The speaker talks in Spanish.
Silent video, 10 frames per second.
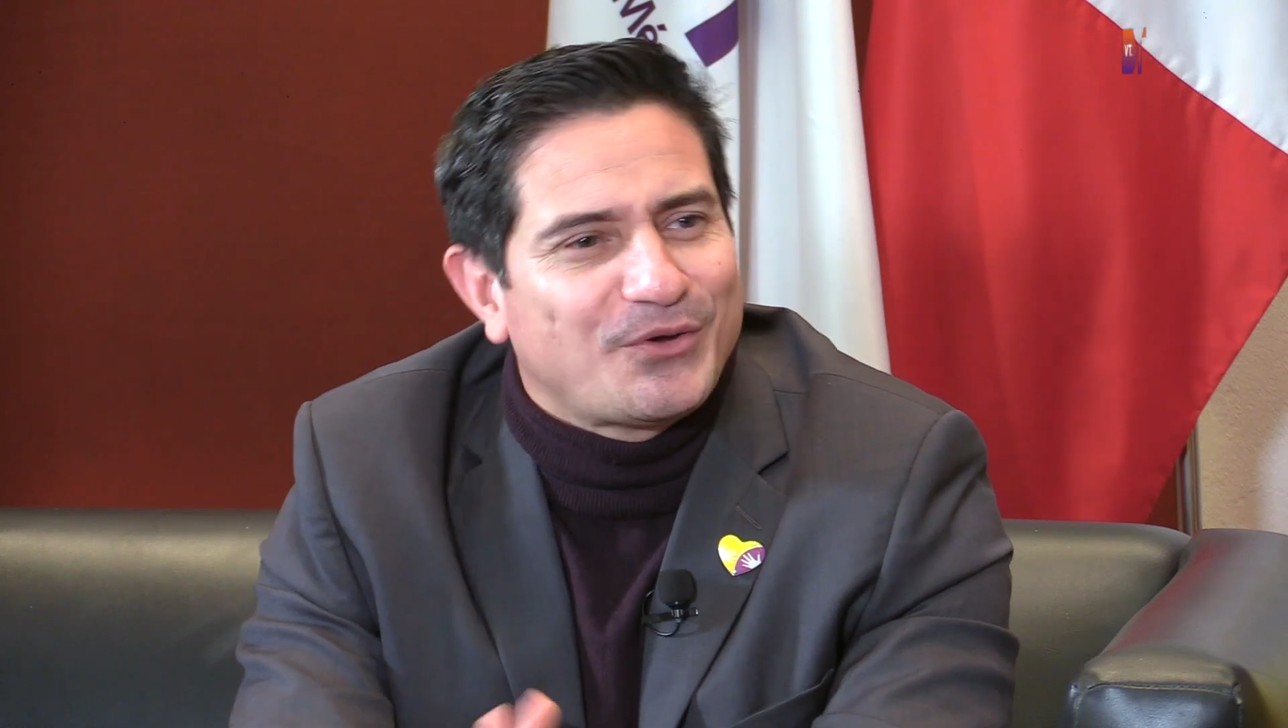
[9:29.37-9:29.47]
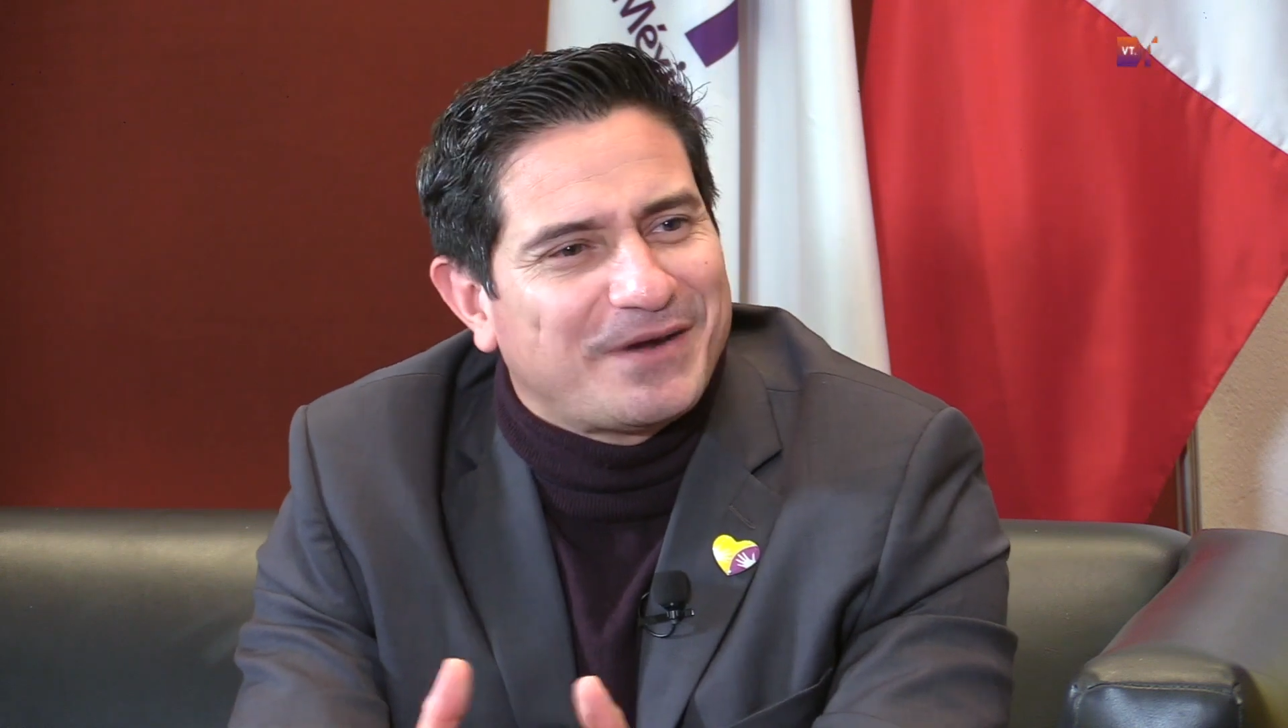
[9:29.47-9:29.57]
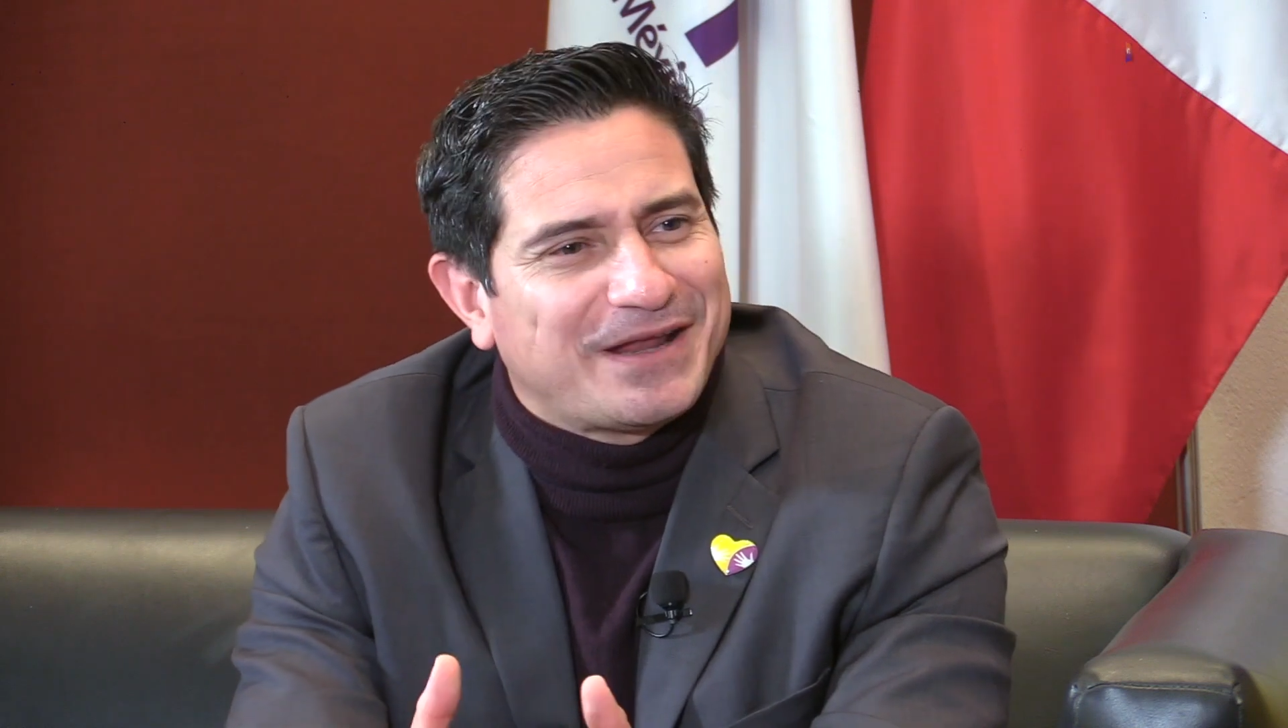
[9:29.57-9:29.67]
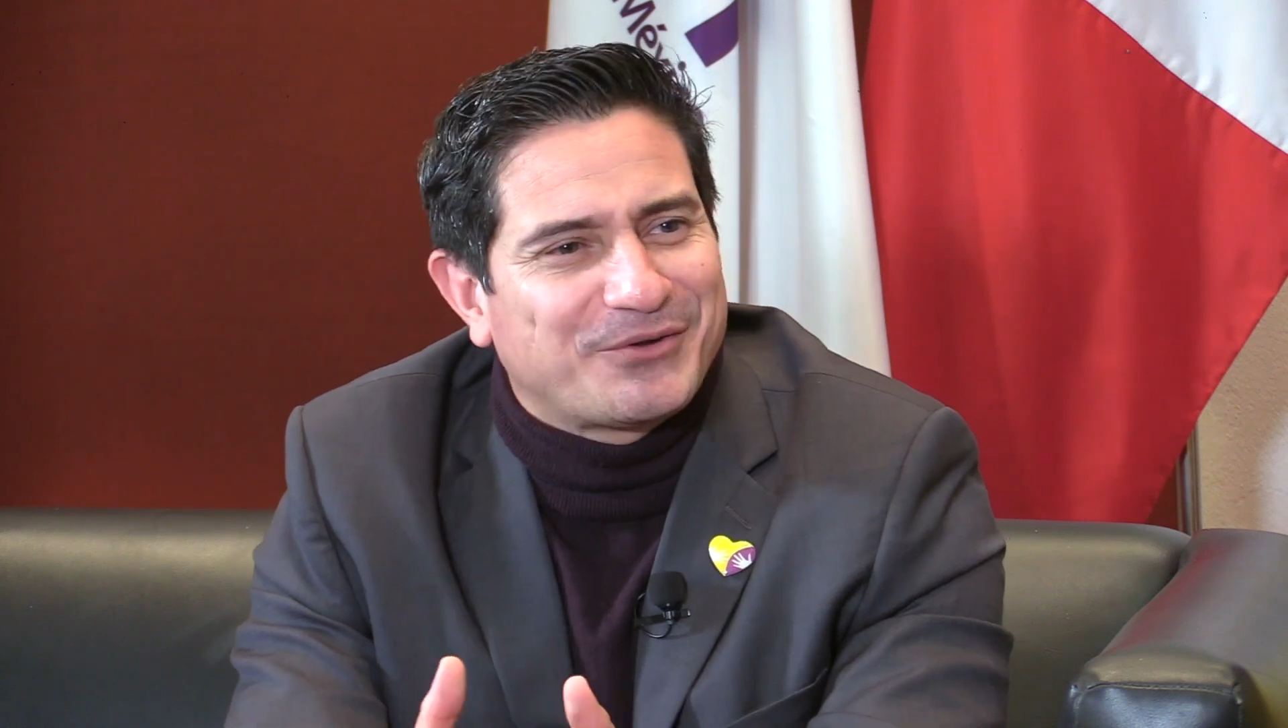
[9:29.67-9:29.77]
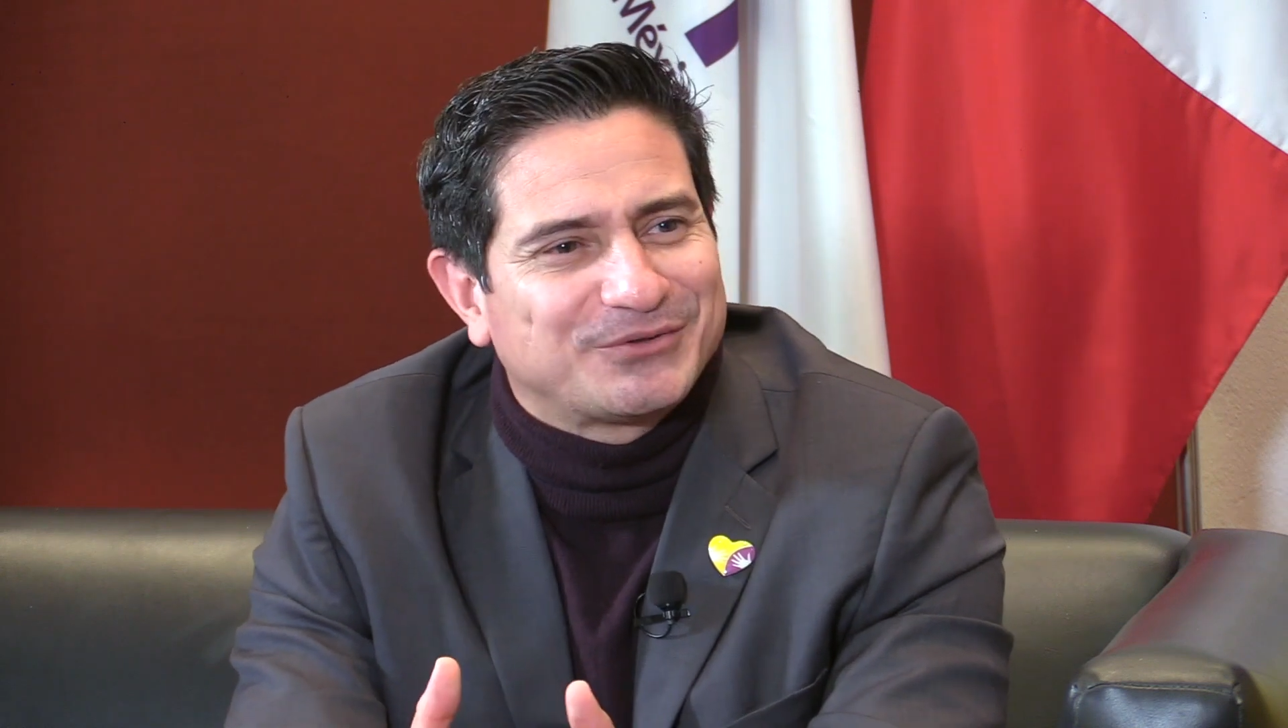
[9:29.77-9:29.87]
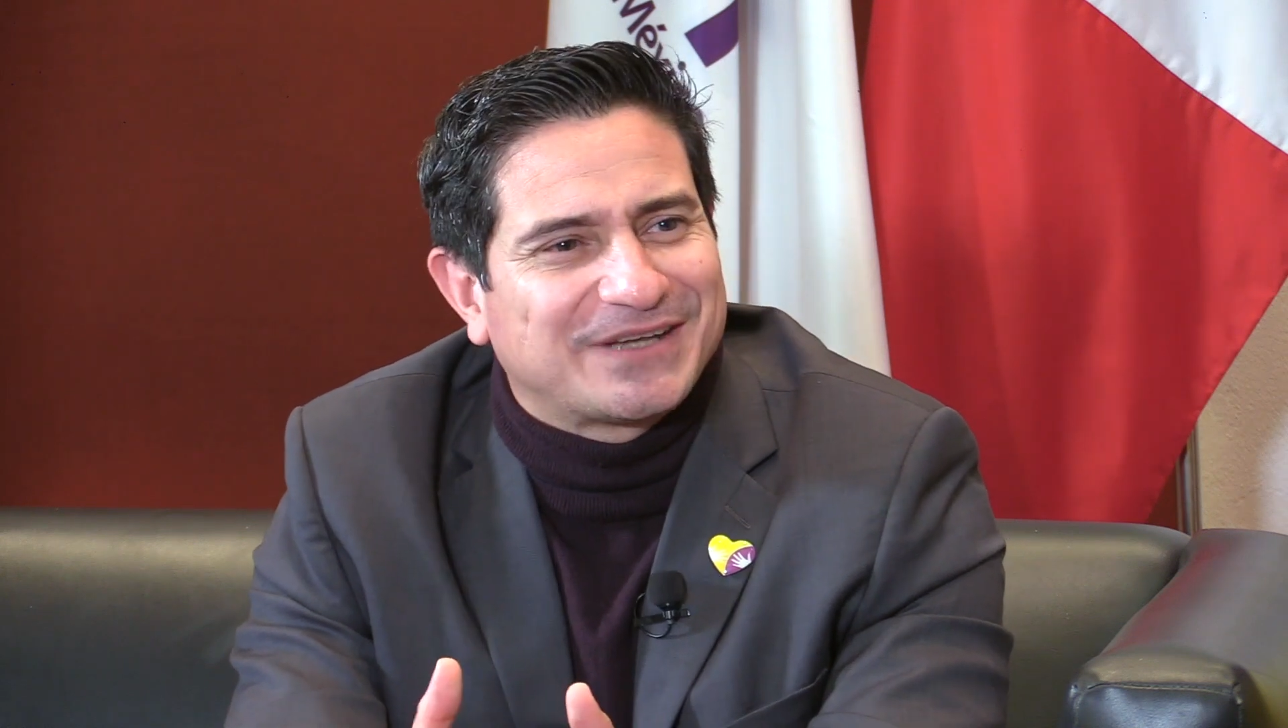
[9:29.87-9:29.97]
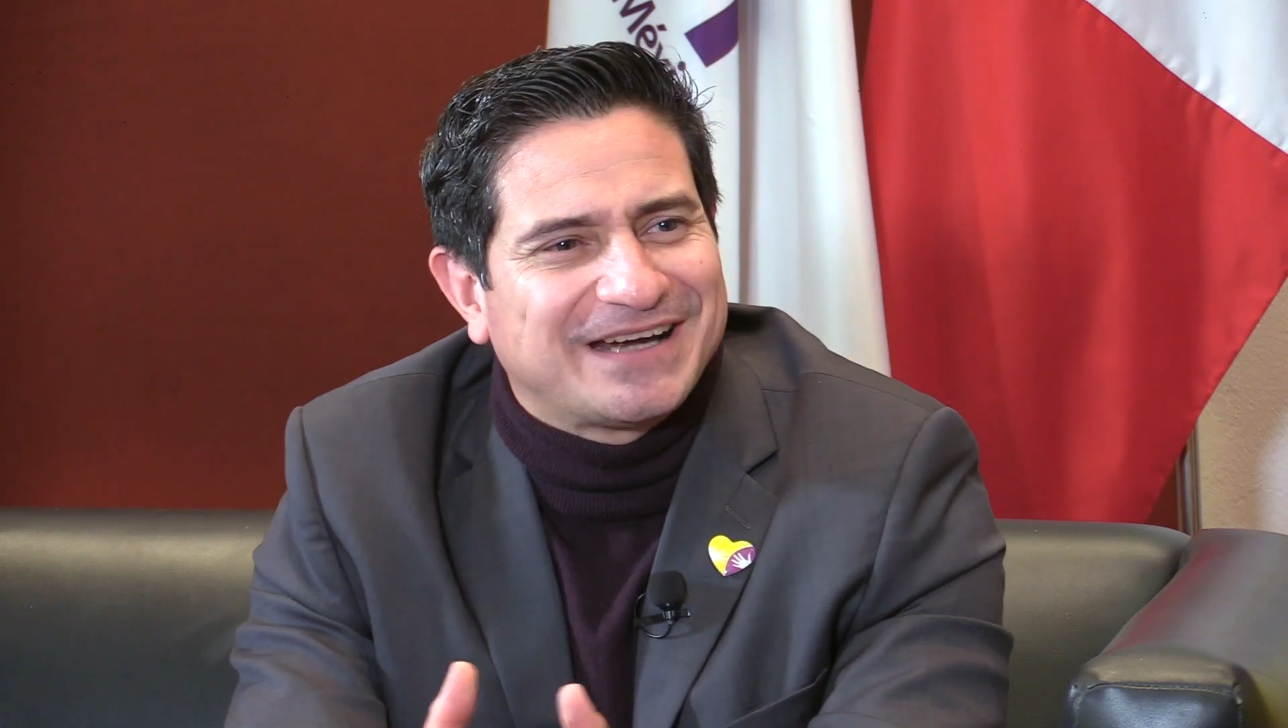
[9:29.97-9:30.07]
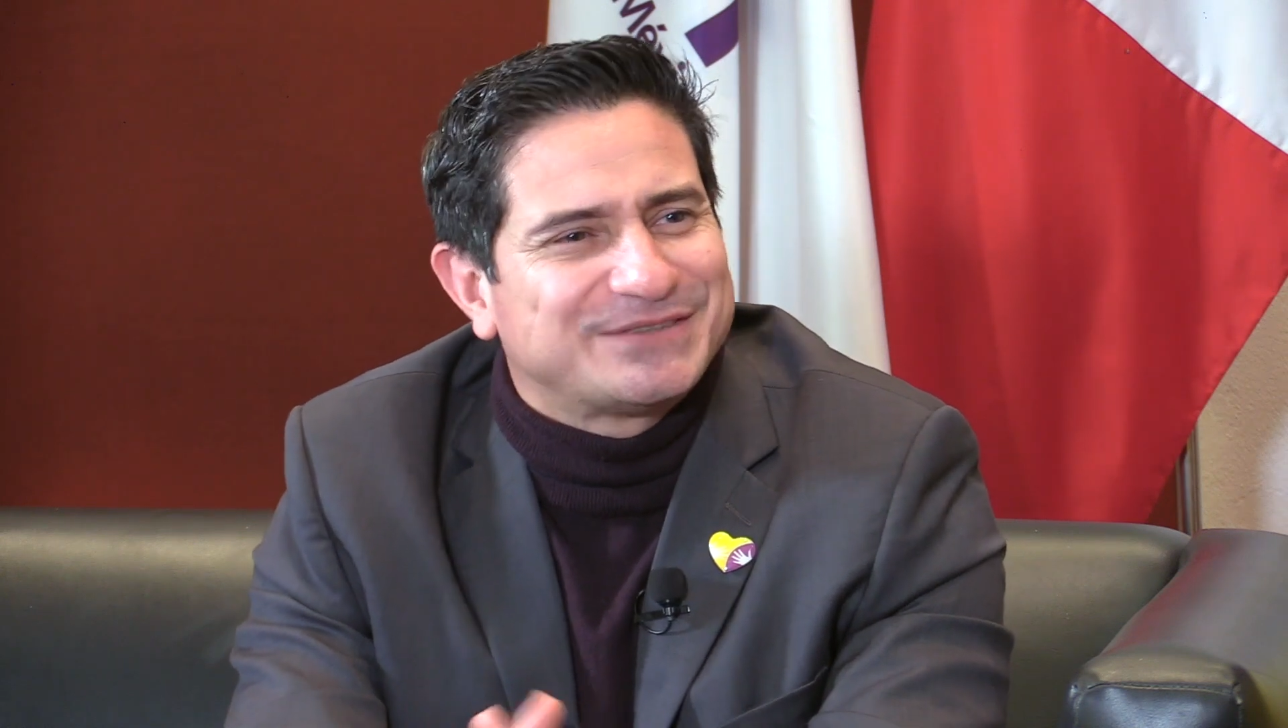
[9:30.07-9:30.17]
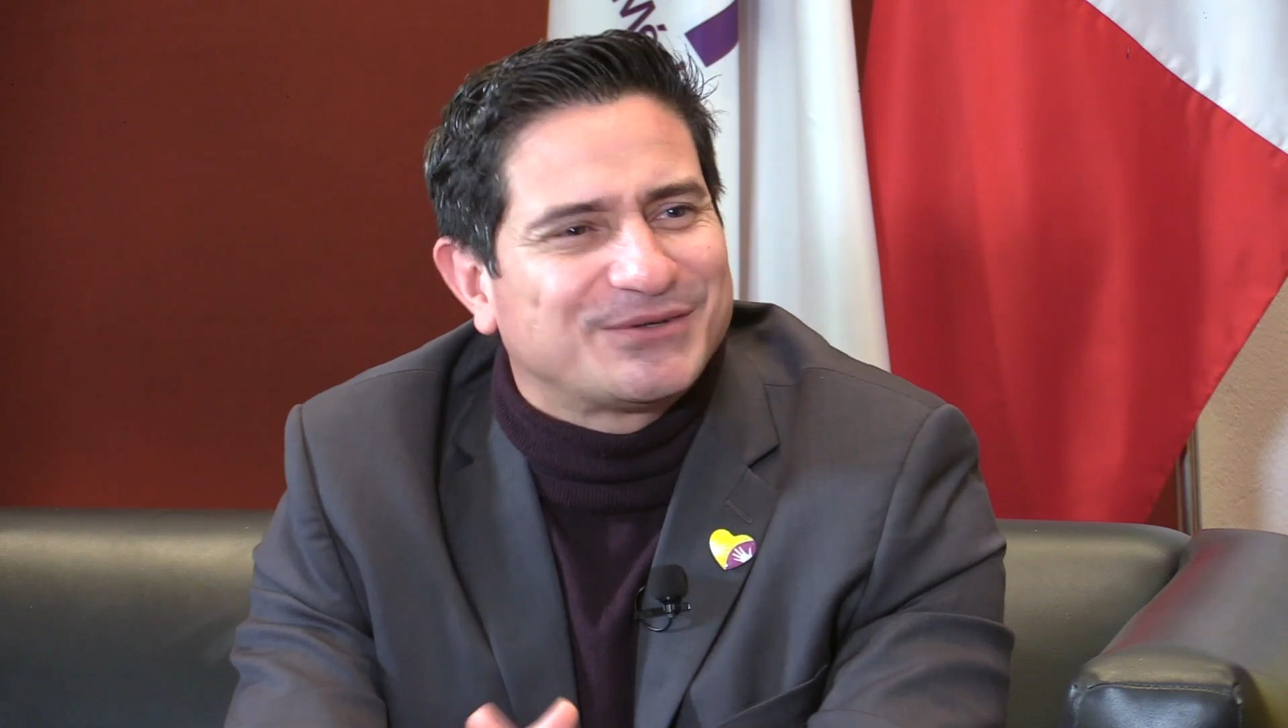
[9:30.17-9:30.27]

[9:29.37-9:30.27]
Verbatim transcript: hoy van a encontrar